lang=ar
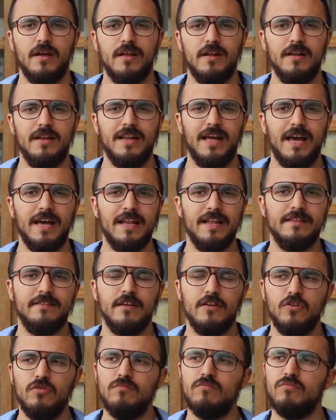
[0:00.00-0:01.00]
اللي الحاله
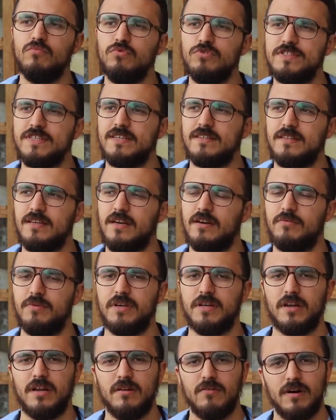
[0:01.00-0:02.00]
ديالهم
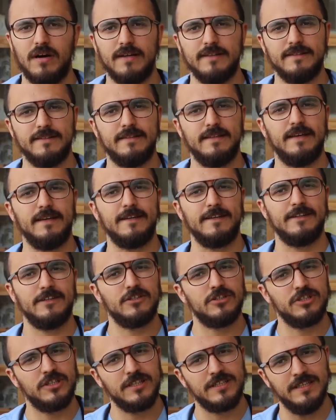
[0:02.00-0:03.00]
متدهوره لواحد
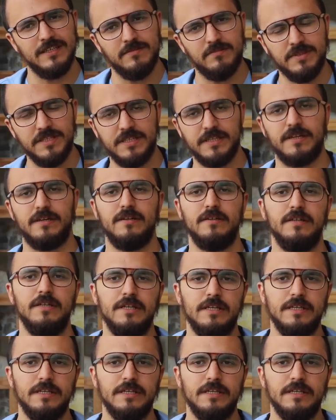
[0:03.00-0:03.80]
الدرجه كبيره